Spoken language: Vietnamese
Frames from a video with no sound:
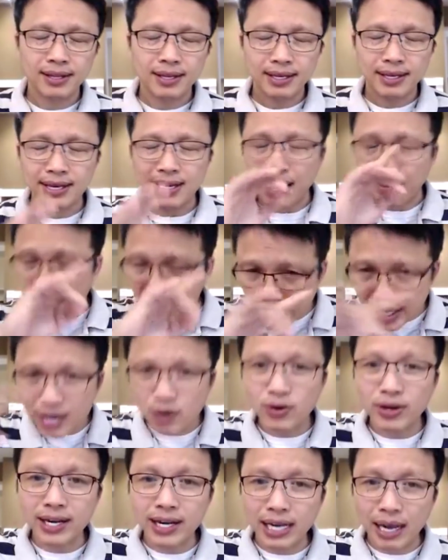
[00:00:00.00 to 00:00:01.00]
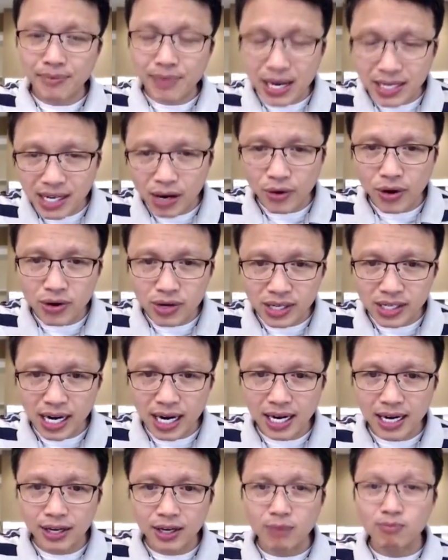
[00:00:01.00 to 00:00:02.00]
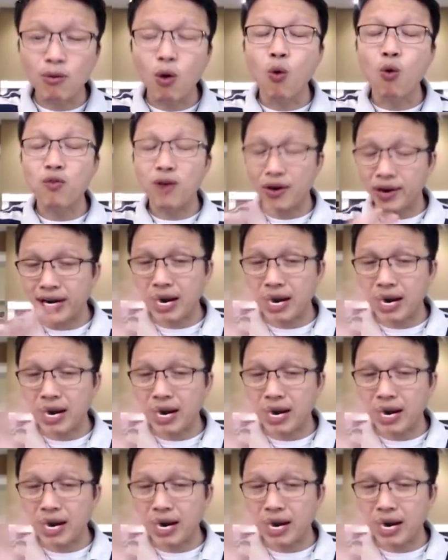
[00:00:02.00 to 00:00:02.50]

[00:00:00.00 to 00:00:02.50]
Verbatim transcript: cái cảm giác yêu là cái cảm giác sau đó được xây lên nó bù vào cái